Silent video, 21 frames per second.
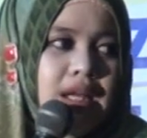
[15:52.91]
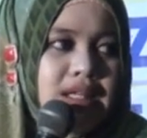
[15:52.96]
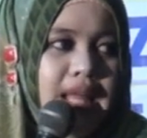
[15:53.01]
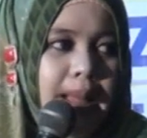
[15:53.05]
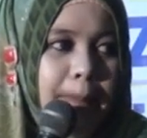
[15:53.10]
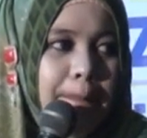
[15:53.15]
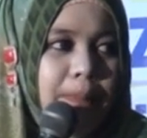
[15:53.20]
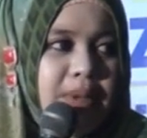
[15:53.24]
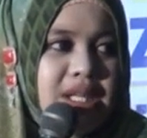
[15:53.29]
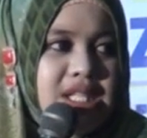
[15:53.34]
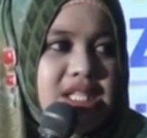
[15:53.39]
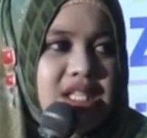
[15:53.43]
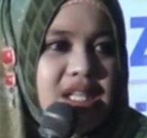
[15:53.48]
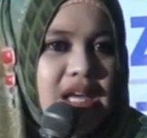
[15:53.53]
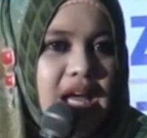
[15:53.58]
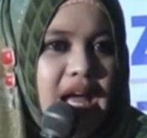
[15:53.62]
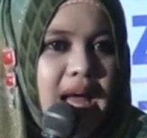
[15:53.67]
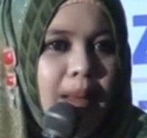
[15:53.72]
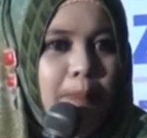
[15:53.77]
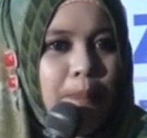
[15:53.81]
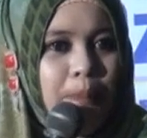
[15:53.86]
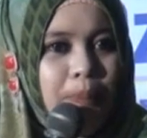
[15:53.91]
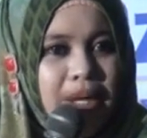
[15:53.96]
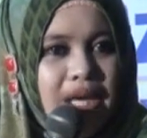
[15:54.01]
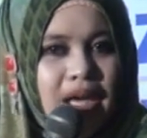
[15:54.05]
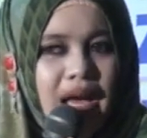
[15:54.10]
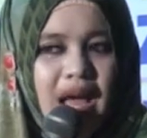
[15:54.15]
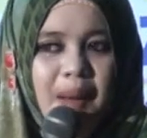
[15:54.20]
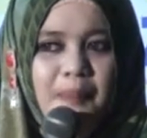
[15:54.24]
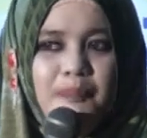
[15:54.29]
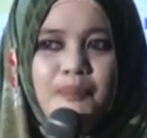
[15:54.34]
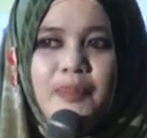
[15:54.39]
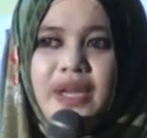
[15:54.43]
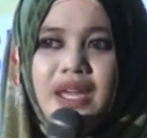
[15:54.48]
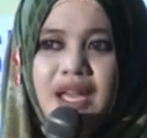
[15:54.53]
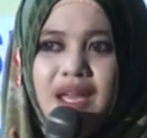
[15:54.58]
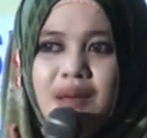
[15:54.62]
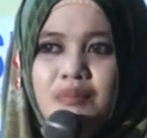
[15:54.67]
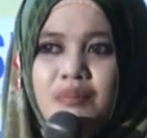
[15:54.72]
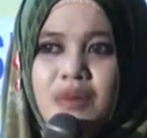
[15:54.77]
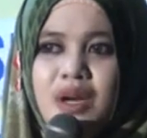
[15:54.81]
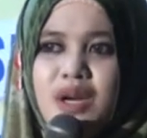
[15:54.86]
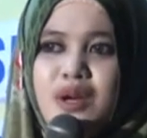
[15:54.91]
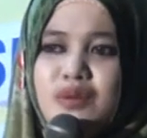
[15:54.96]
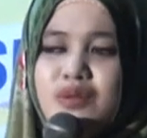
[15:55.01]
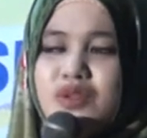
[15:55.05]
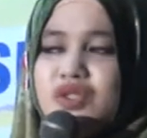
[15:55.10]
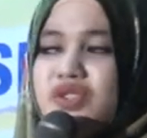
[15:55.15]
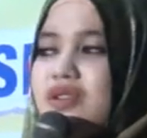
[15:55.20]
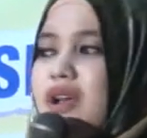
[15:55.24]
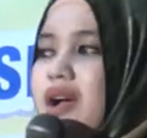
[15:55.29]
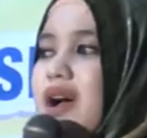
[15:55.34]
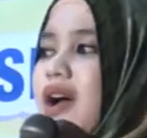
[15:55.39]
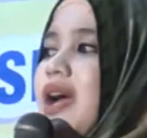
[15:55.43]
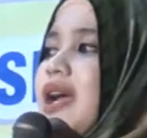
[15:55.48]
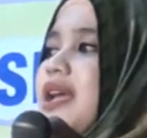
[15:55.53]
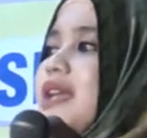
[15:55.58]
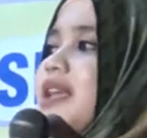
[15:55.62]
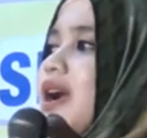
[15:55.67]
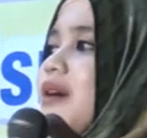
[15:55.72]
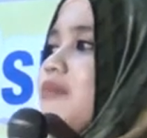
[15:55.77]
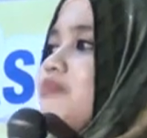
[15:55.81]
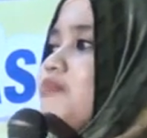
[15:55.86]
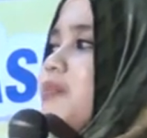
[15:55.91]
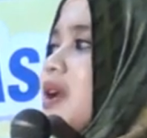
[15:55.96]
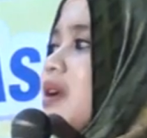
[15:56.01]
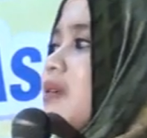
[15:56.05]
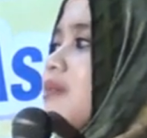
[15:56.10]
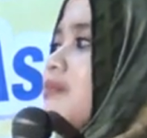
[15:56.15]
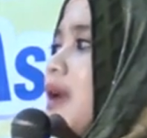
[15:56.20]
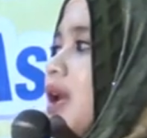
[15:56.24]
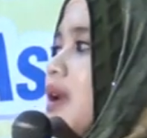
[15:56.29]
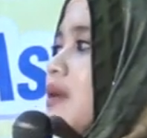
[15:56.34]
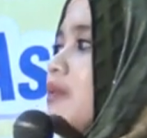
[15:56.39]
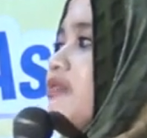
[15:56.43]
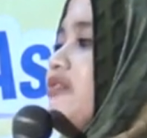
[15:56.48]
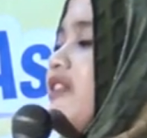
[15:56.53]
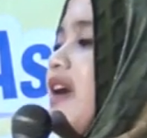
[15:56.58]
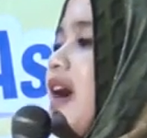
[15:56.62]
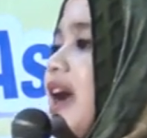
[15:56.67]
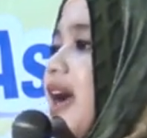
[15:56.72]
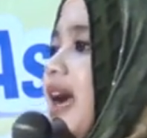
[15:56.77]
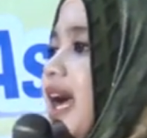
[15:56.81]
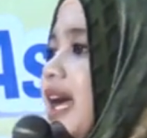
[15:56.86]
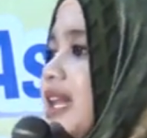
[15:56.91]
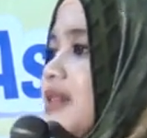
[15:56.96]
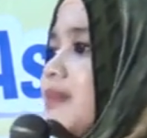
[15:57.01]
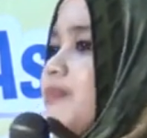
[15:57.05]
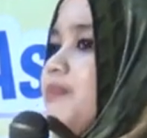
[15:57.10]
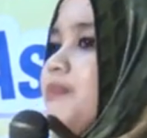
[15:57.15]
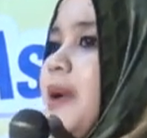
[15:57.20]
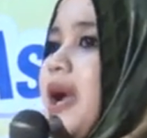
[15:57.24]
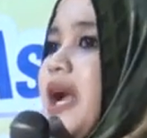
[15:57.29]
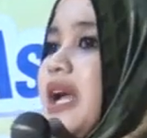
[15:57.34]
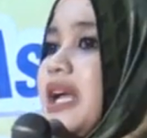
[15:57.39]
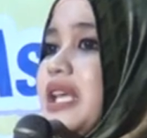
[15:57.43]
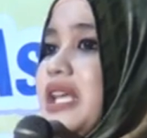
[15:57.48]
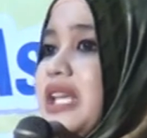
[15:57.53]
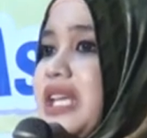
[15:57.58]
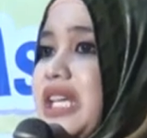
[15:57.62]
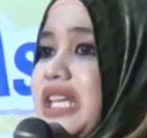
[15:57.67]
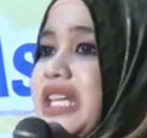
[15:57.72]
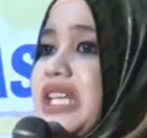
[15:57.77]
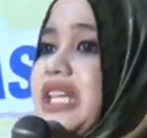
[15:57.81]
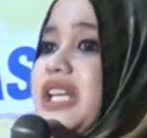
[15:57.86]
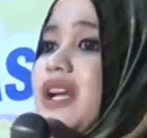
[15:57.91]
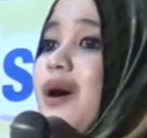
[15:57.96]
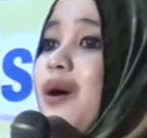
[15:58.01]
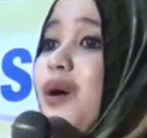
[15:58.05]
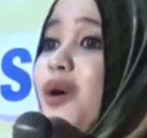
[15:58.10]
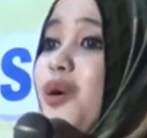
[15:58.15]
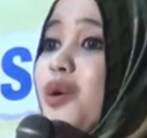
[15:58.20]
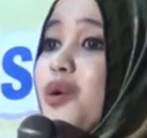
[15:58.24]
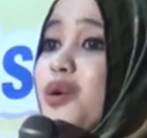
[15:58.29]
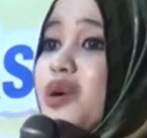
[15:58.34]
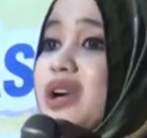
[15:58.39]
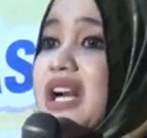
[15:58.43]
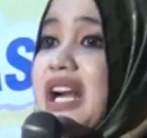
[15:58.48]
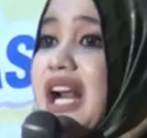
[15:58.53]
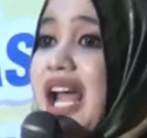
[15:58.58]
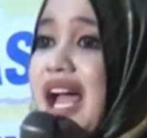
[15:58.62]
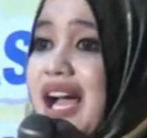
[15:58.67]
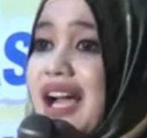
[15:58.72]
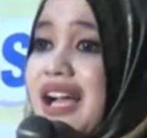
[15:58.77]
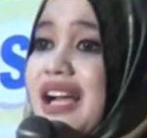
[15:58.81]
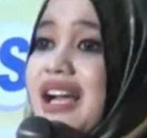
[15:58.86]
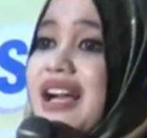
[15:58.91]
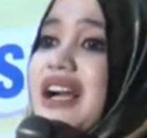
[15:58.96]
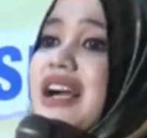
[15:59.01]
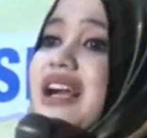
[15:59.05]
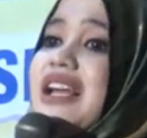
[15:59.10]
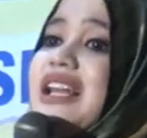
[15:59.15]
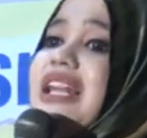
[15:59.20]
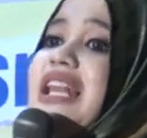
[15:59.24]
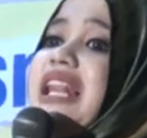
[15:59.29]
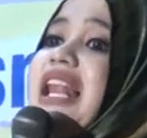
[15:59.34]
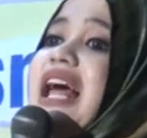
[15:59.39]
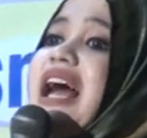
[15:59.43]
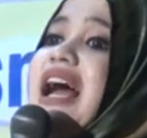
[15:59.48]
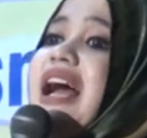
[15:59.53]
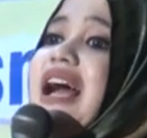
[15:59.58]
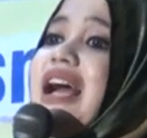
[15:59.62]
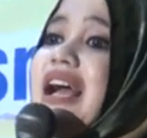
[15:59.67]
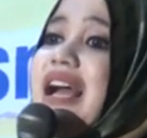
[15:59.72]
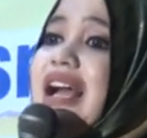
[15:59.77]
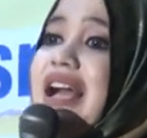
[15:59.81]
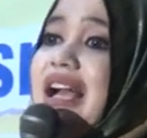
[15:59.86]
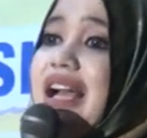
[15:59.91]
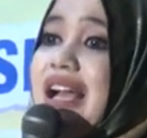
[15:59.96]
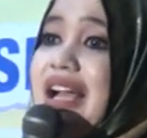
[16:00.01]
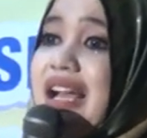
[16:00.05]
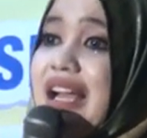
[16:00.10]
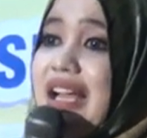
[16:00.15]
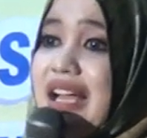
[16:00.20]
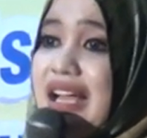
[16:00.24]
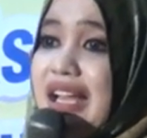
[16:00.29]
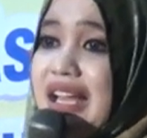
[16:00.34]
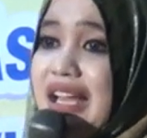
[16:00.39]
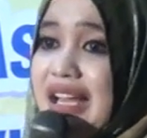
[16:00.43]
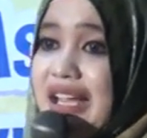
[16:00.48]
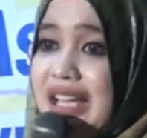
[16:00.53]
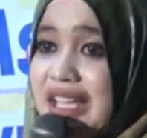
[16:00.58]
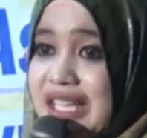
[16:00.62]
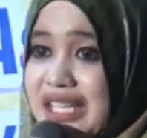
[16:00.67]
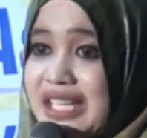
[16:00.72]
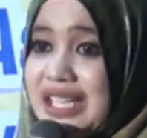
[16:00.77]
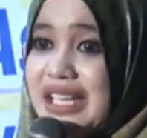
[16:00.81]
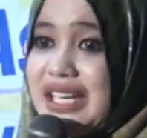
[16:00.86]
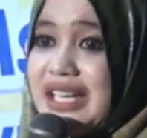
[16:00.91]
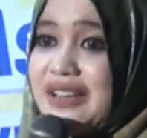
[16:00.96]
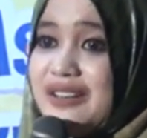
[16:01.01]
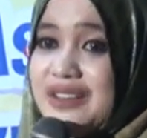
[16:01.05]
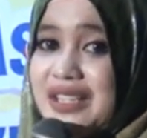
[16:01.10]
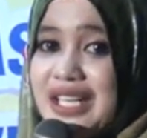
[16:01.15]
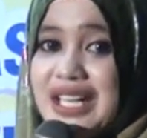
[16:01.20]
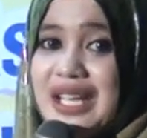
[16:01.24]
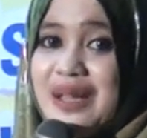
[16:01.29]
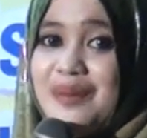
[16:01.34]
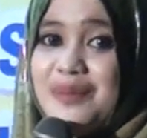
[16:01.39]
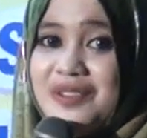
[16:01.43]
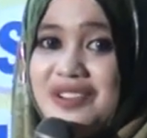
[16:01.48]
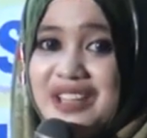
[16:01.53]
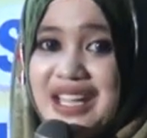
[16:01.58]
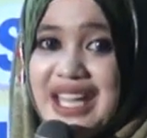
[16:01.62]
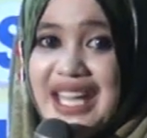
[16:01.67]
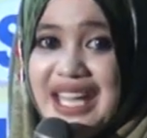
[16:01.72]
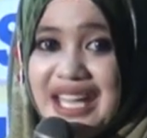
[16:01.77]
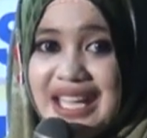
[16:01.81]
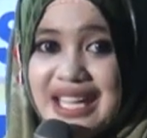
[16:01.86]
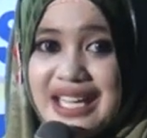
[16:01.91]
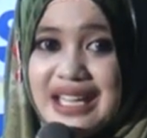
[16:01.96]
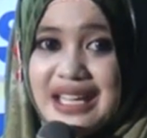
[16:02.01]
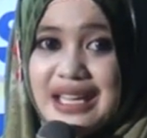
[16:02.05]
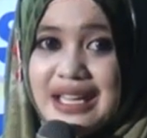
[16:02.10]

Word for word: tapi seapi api e menungso yang bermanfaat bagi orang lain. Ngeten nggih Bu nggih?